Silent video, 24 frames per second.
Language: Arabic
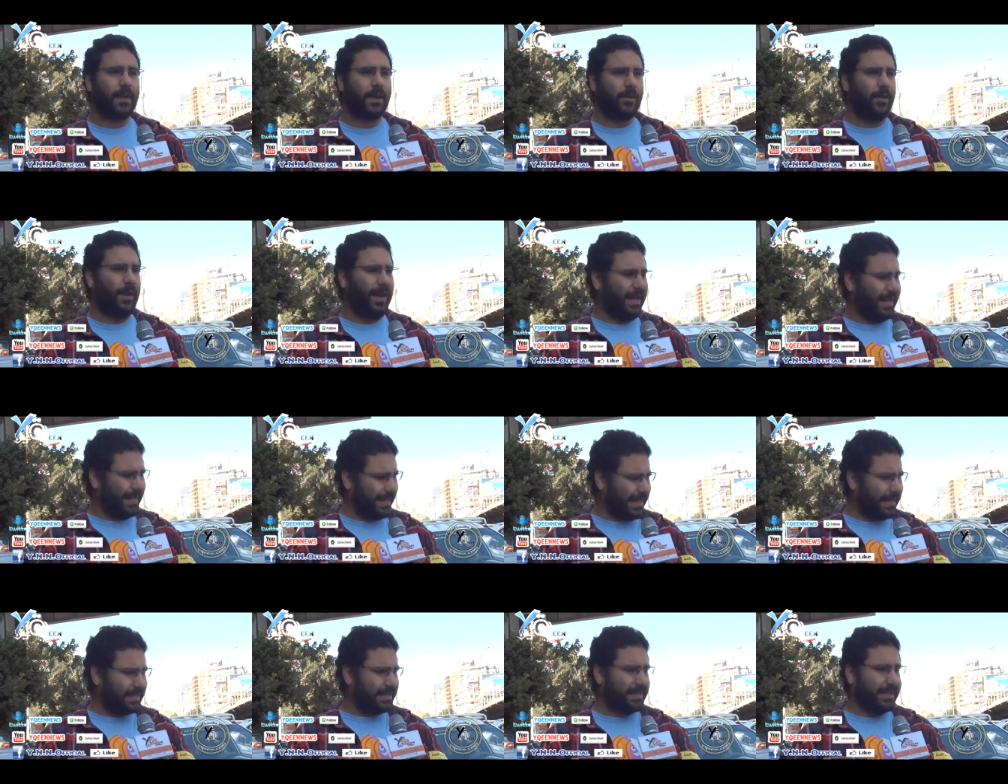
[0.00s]
لواء
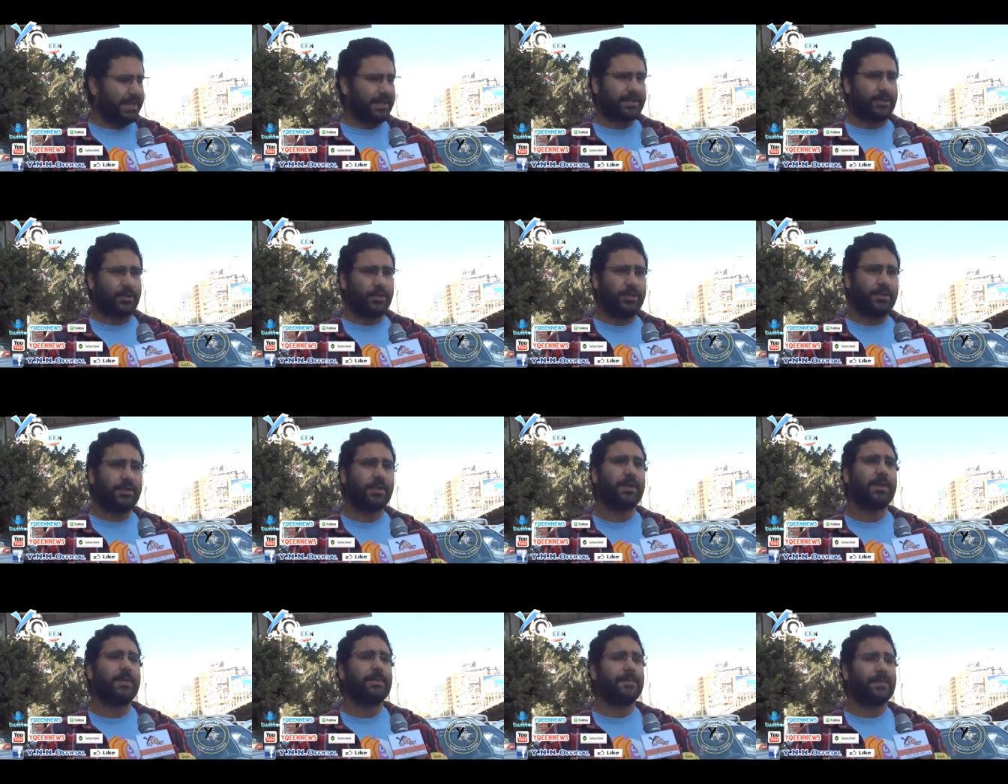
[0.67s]
حجازي
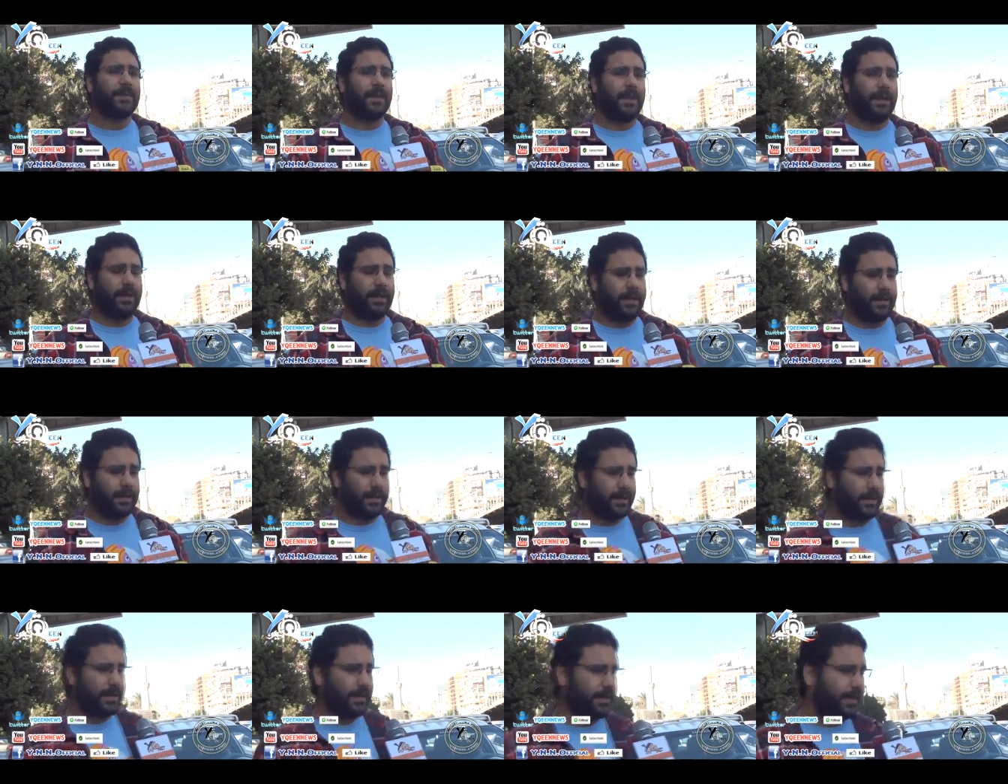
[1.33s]
اظن
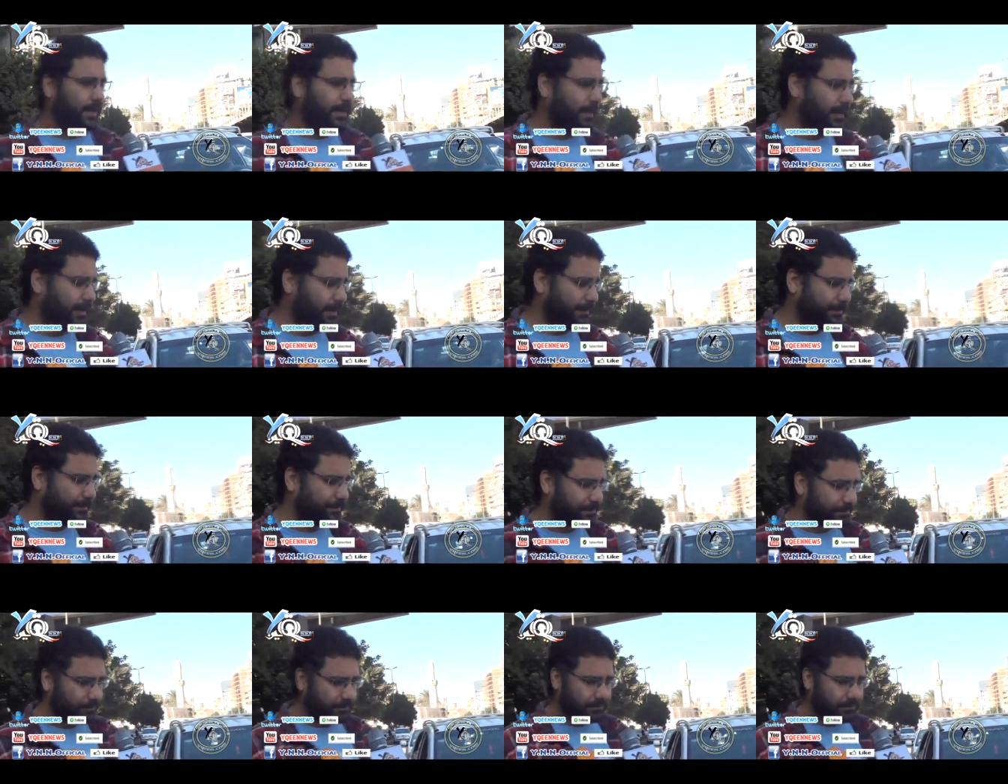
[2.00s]
آه